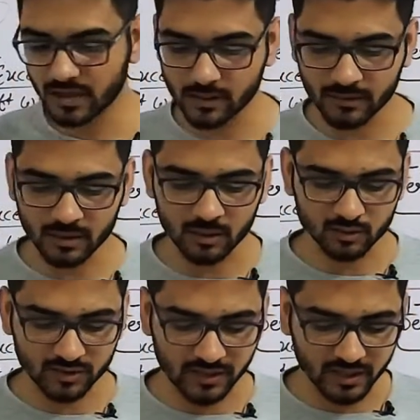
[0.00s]
पर क्या मानना
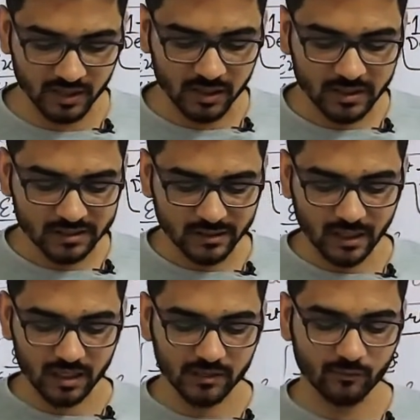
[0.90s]
उसने एक
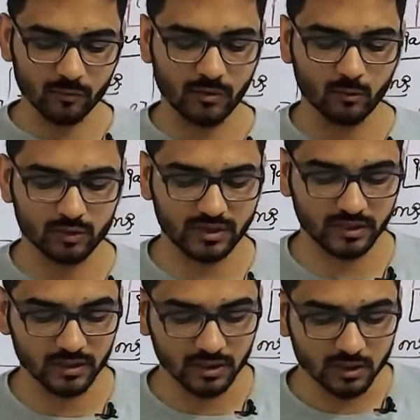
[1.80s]
सेल के फॉर्म में बोलता
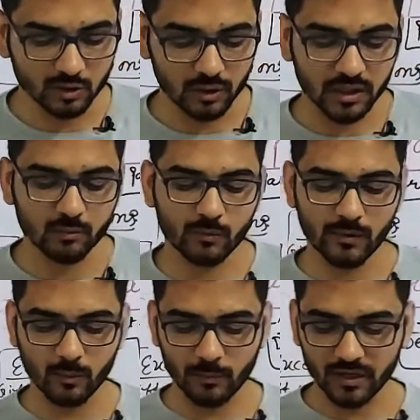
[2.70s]
है तो
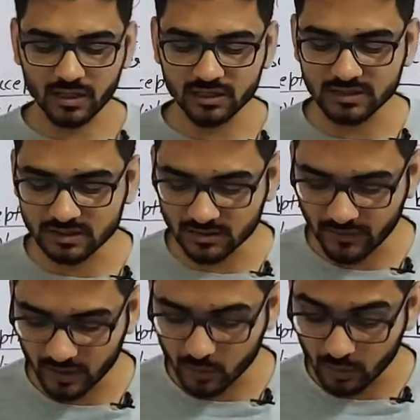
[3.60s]
इमोबल प्रॉपर्टी जिसकी
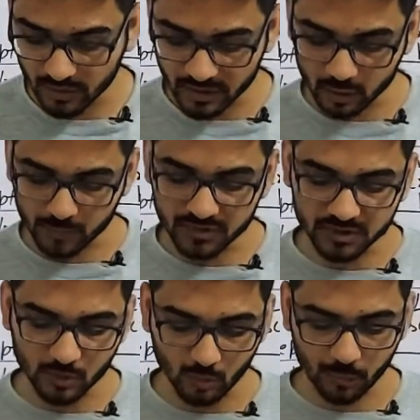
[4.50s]
वैल्यू हंड्रेड रुपीज़
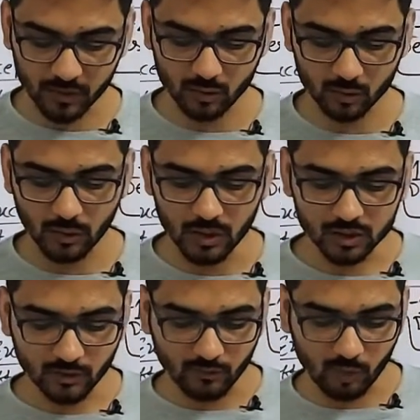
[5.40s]
से ऊपर हो
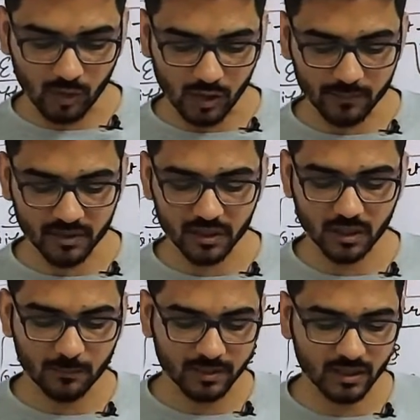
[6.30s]
तो वो आपकी
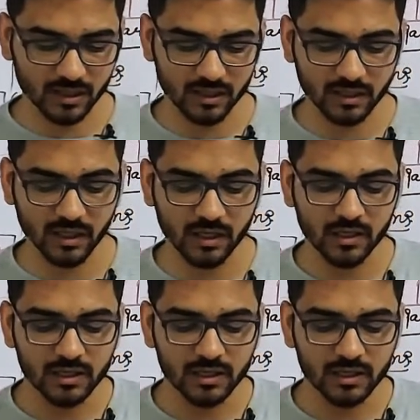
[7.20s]
यहाँ पे क्या रहेगी